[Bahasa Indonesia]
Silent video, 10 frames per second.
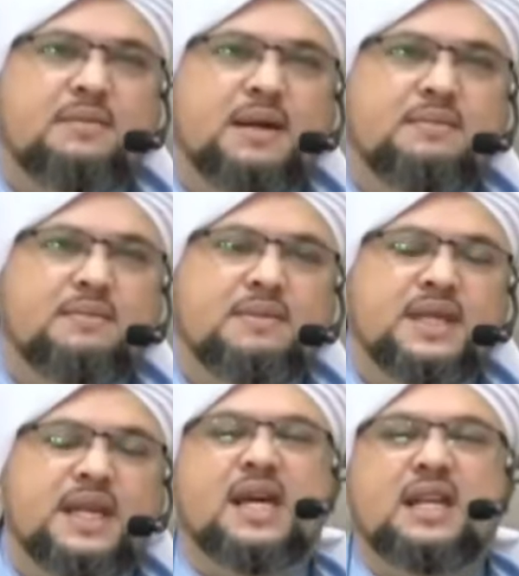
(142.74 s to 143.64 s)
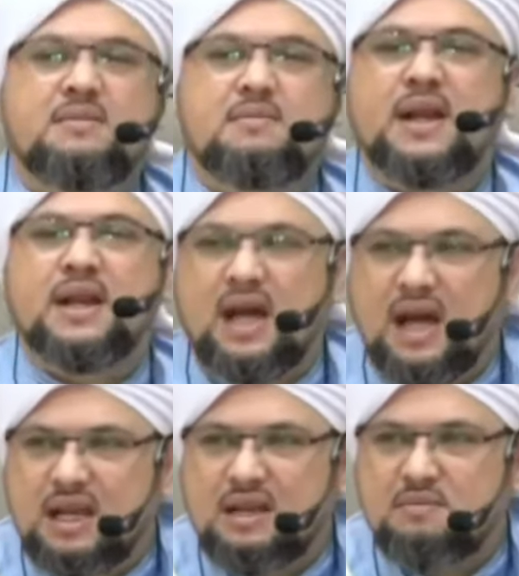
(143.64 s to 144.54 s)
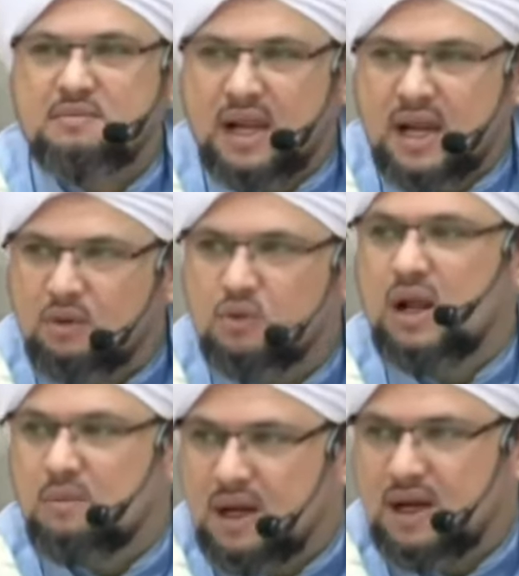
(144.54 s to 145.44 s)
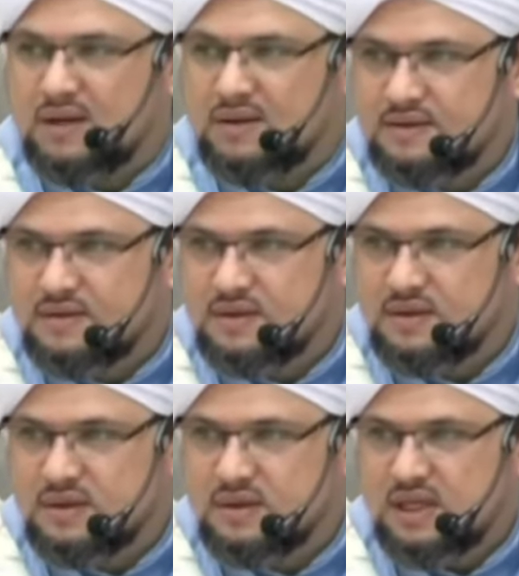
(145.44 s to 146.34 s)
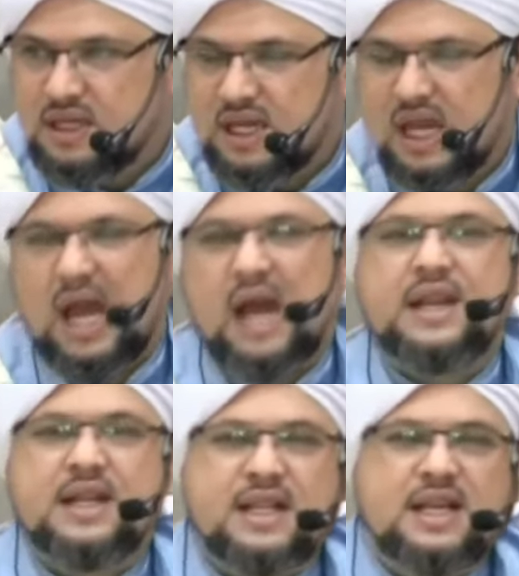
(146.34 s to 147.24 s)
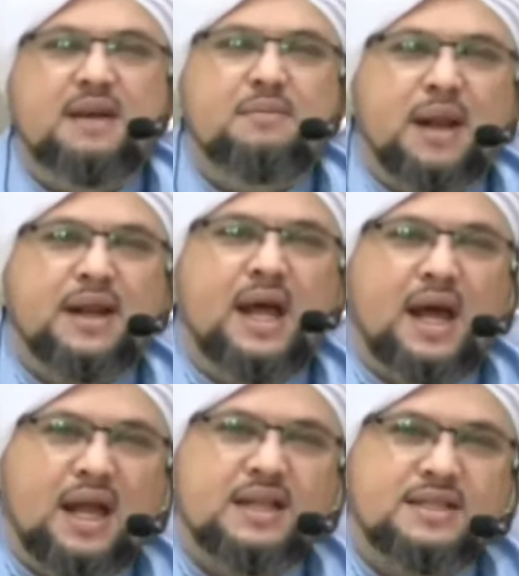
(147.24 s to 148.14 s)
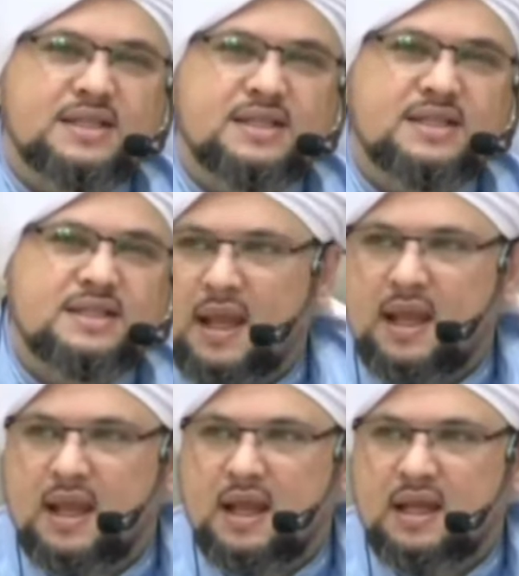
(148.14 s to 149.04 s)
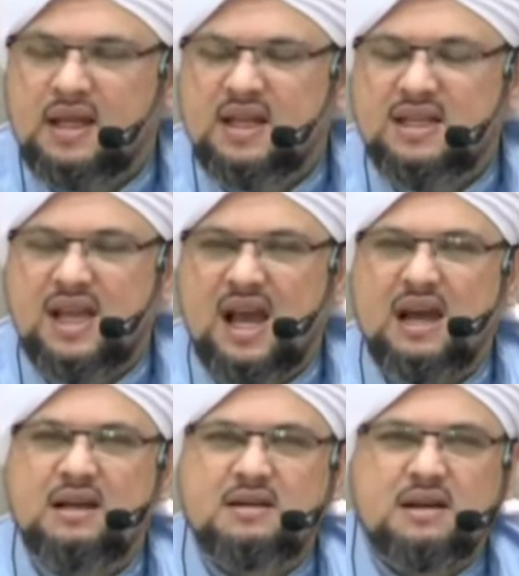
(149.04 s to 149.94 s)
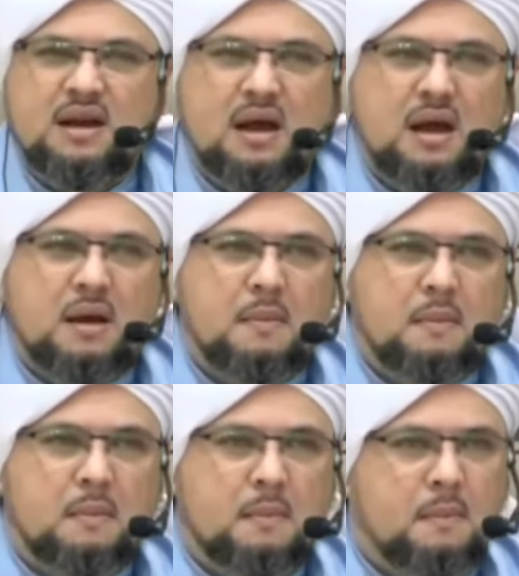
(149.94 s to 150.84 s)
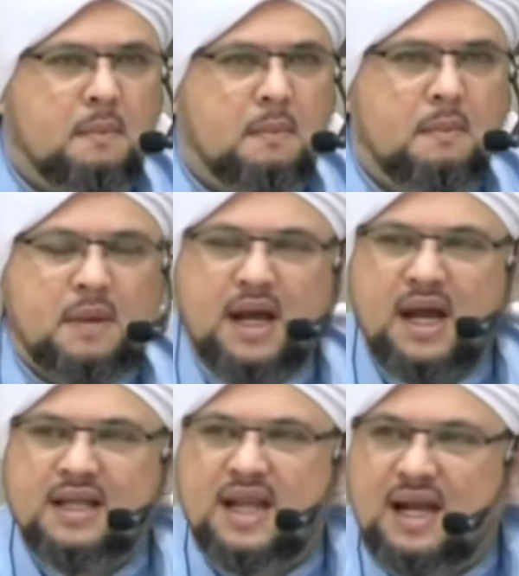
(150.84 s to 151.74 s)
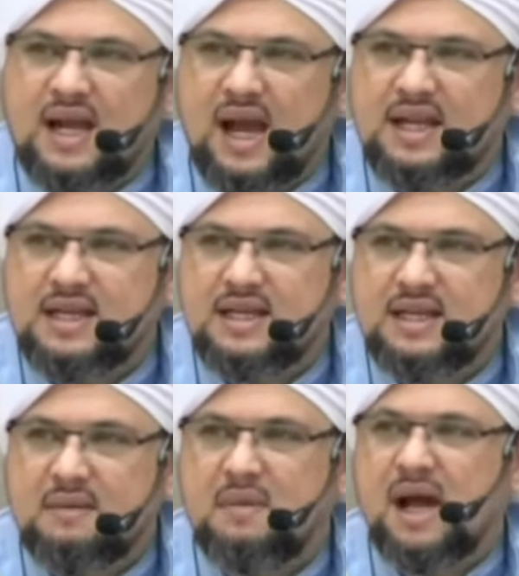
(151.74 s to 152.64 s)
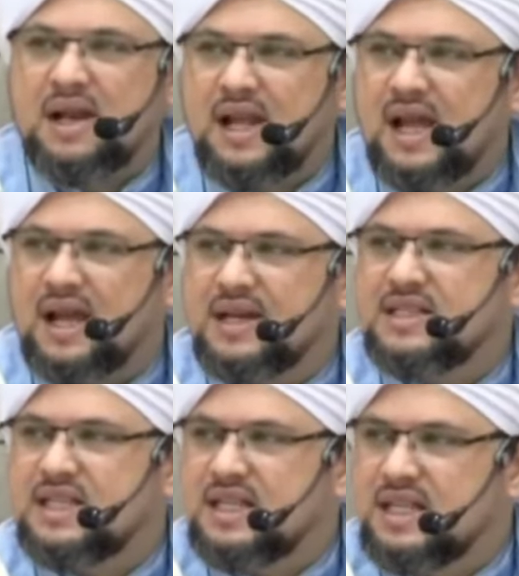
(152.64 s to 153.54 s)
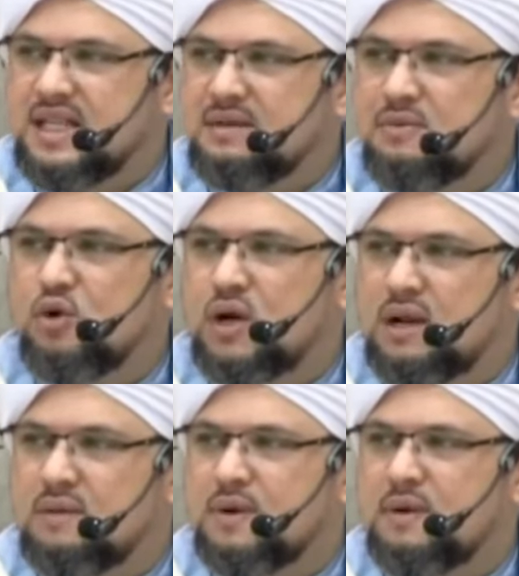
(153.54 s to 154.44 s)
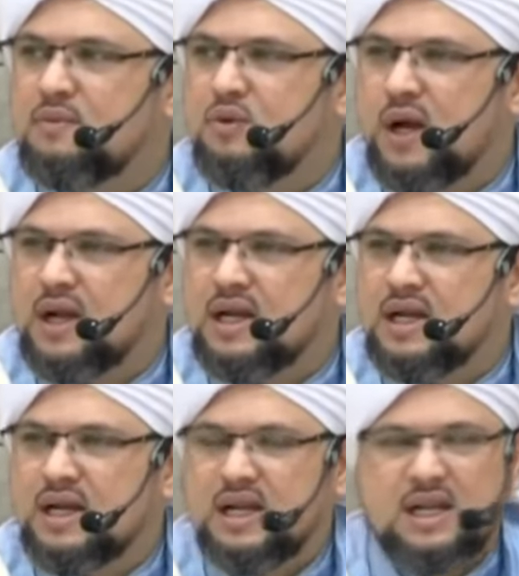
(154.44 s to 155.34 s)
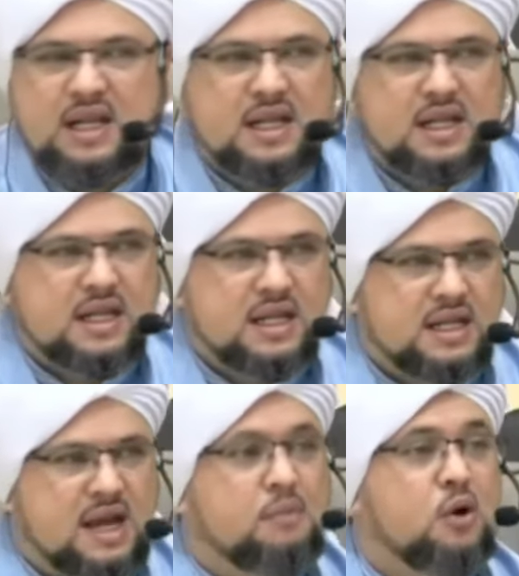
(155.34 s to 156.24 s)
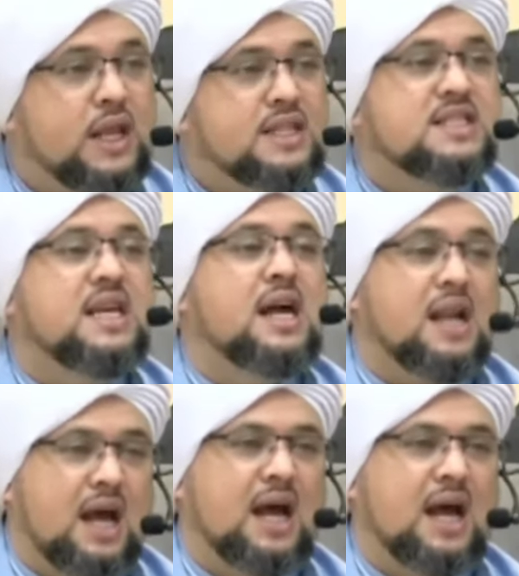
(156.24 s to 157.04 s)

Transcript: Beb? Ya dari pandangan para ulama. Ada tiga pandangan yang mengatakan makna hadis ini bukan perempuan nggak boleh ziarah.